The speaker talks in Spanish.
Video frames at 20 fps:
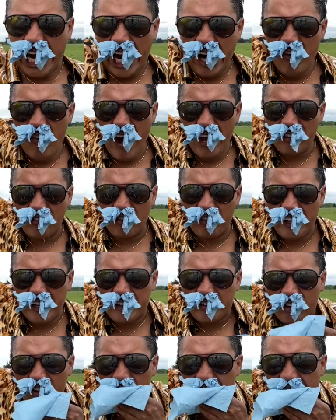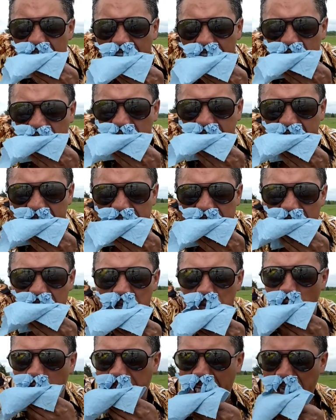¿Qué no has visto las noticias?
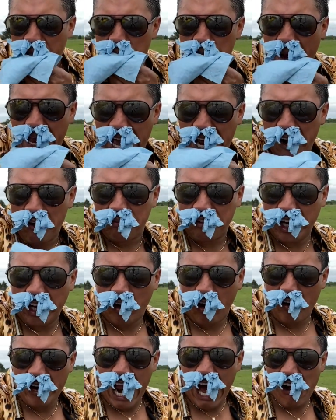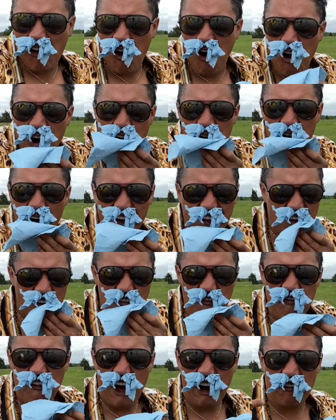Vuélvete para allá, Lucico, naco. Vas
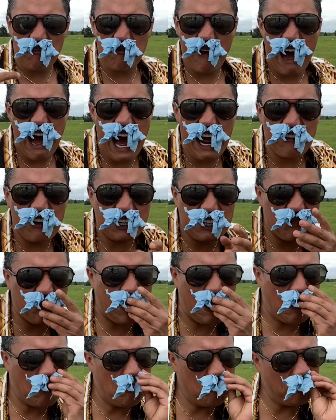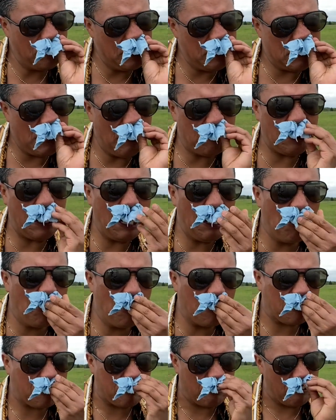a enfermar. Vas a pegar un pinche
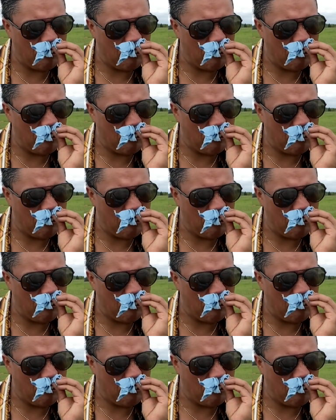virus.